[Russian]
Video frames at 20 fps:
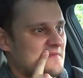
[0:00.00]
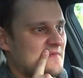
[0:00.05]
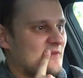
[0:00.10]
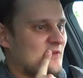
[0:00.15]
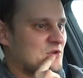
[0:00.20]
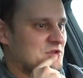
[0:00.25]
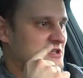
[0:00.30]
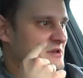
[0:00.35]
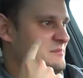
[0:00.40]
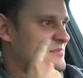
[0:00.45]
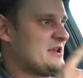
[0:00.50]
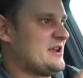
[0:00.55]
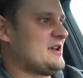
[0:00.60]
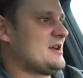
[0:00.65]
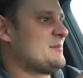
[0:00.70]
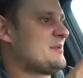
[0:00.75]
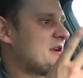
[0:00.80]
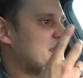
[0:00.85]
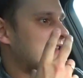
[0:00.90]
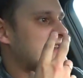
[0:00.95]
Вот теперь
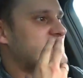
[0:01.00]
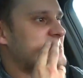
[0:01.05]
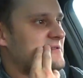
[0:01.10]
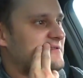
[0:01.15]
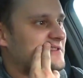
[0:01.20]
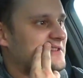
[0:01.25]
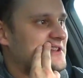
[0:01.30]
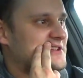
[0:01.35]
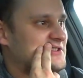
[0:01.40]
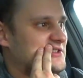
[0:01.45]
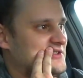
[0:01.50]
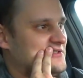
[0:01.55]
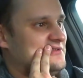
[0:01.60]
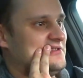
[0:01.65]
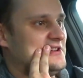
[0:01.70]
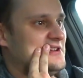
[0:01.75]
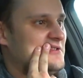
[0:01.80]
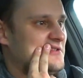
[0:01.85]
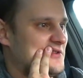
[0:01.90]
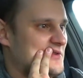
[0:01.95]
я проникся
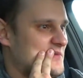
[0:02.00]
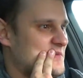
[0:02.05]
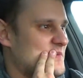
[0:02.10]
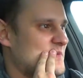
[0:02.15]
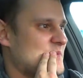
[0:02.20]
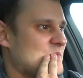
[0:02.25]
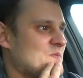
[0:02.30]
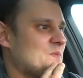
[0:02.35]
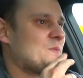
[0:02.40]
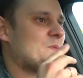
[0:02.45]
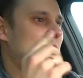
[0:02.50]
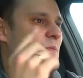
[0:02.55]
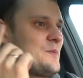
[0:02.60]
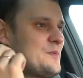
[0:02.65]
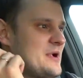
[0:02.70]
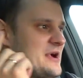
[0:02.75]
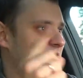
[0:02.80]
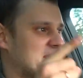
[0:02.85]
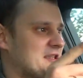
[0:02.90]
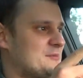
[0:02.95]
философией его.
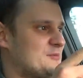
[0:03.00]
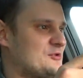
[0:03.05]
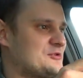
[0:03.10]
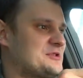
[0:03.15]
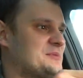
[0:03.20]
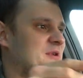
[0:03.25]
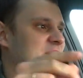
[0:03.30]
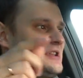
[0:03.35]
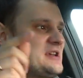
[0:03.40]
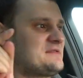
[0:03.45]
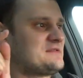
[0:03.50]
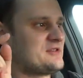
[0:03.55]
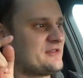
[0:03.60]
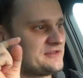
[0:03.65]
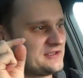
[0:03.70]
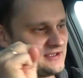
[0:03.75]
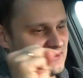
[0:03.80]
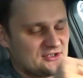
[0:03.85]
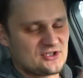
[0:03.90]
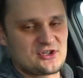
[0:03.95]
Поэтому смотри все в
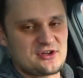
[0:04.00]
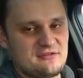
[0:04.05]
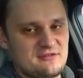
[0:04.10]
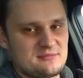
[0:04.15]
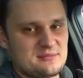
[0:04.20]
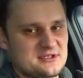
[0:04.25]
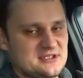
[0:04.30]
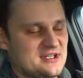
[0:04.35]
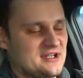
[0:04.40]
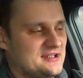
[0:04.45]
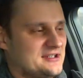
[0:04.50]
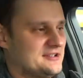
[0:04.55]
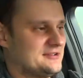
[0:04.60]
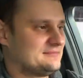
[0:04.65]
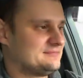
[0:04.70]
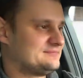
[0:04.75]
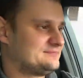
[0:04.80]
ссылочке в описании.